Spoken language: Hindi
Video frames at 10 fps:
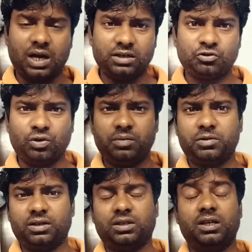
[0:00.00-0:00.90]
कार्ड स्वाइप
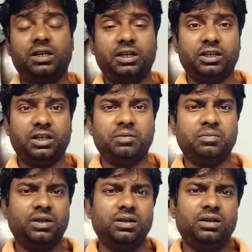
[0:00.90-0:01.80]
करते हैं एटीएम
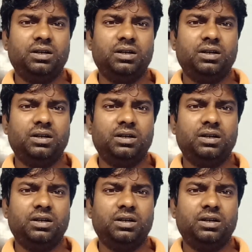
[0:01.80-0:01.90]
में